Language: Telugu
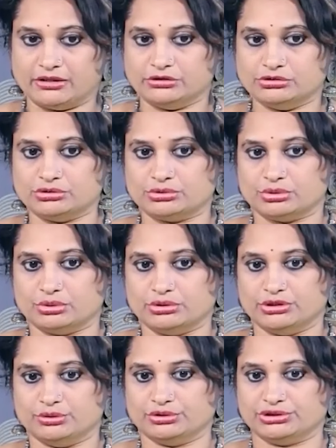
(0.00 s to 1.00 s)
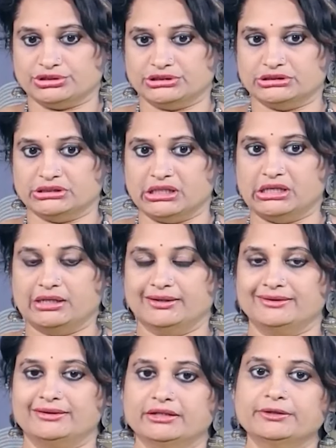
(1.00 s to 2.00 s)
పేరెంట్స్తోని వచ్చిందా
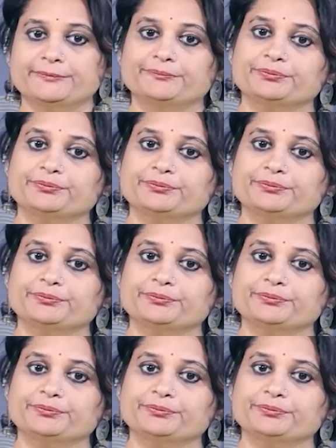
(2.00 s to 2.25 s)
అంటే